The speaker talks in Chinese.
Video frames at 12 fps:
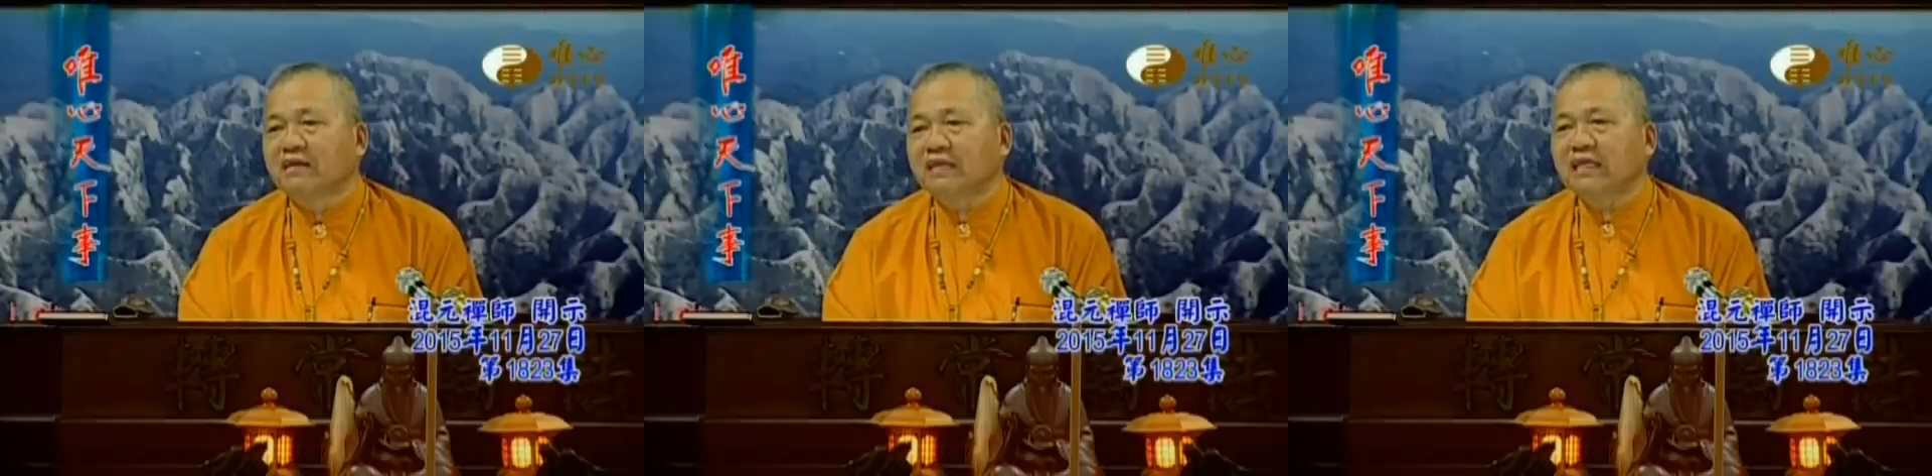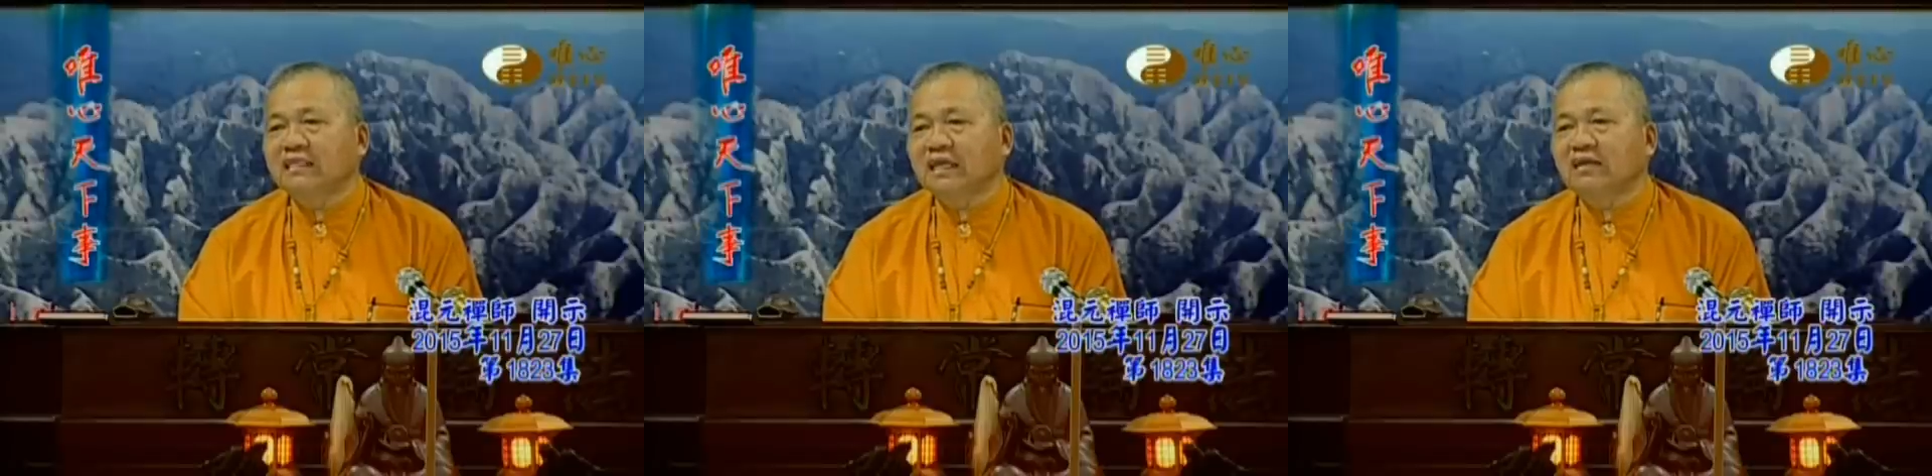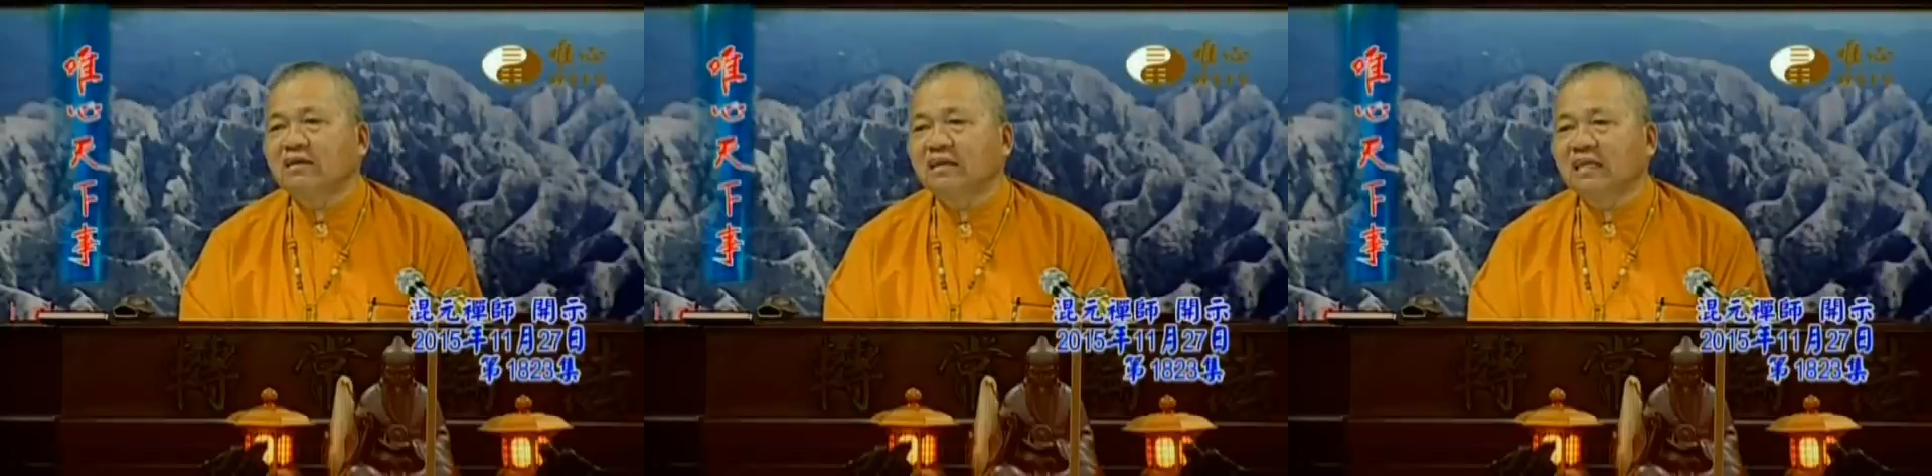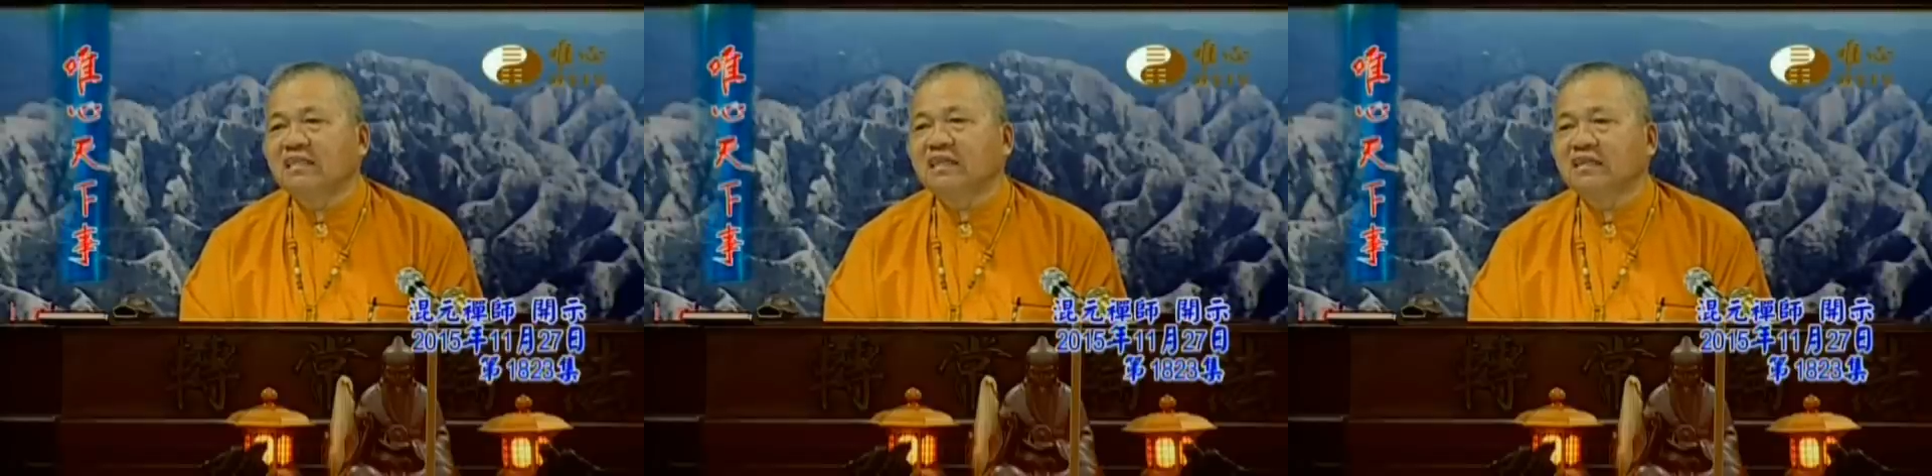现在的
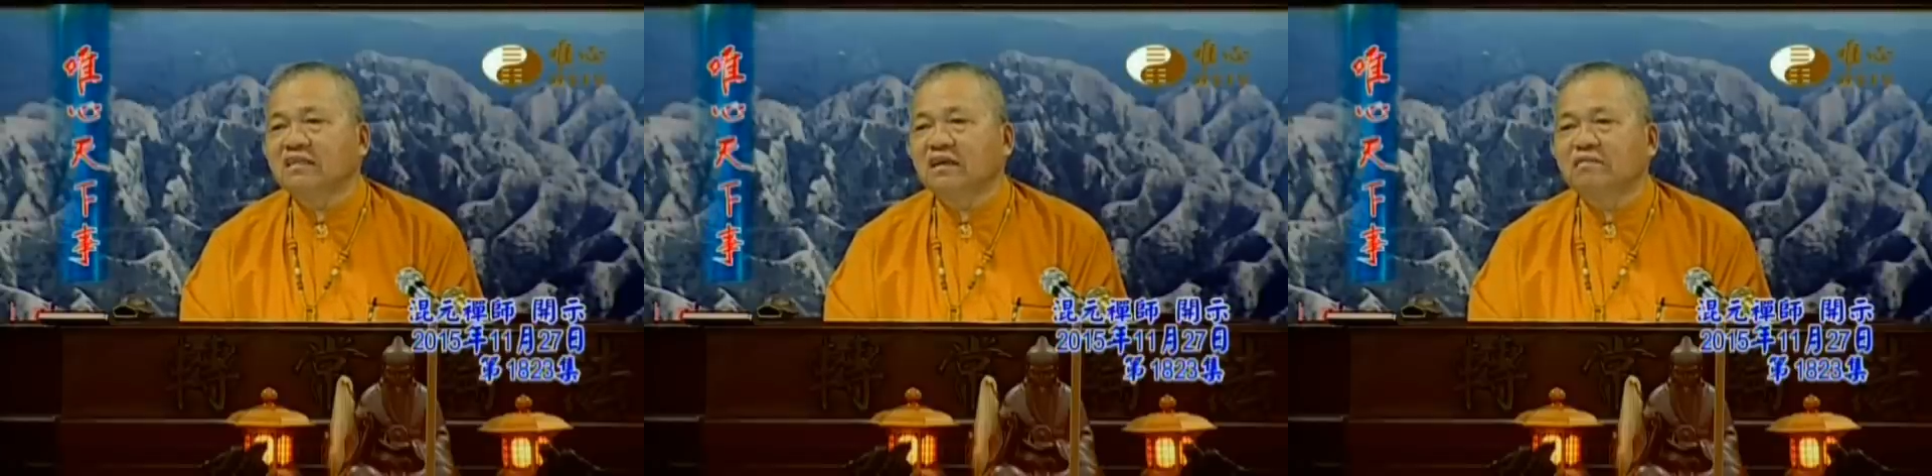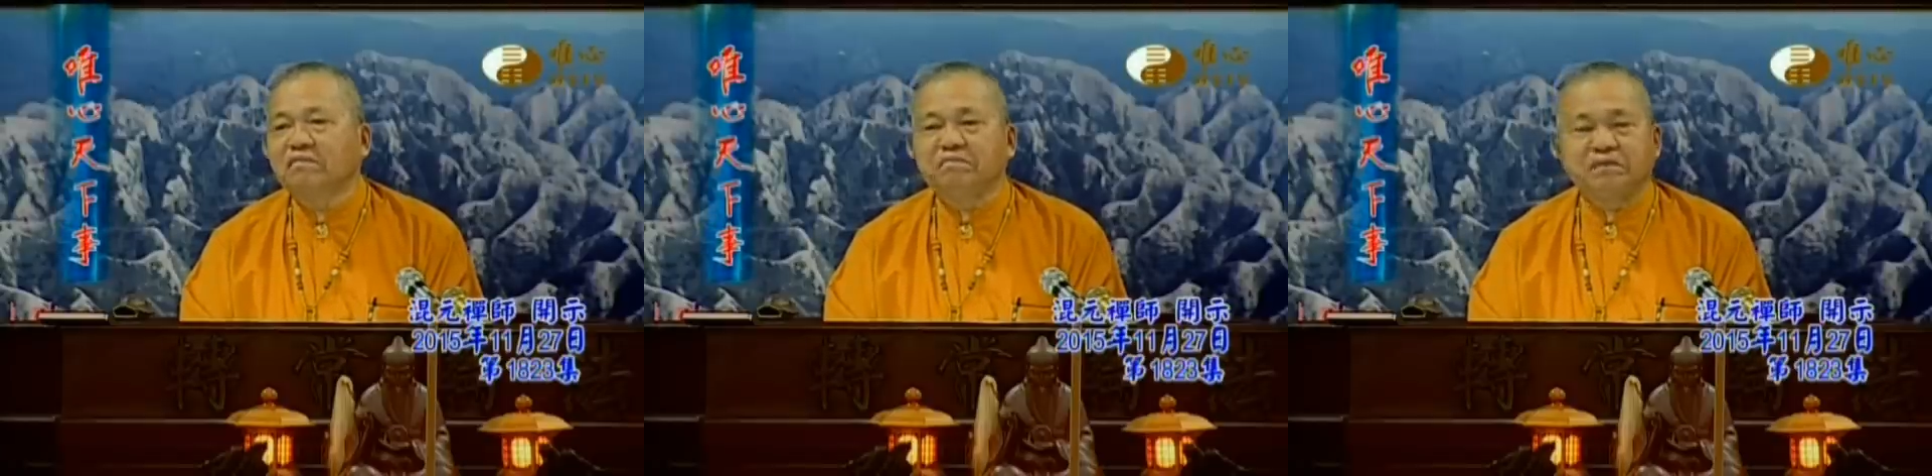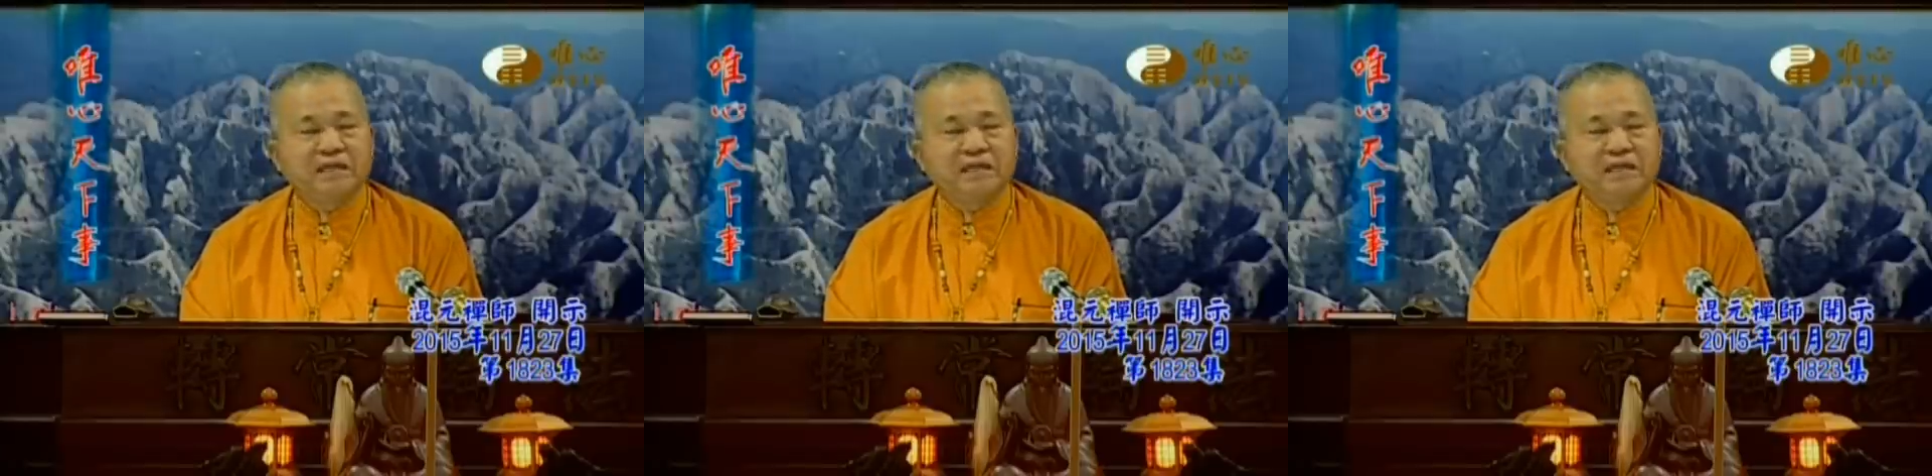年轻人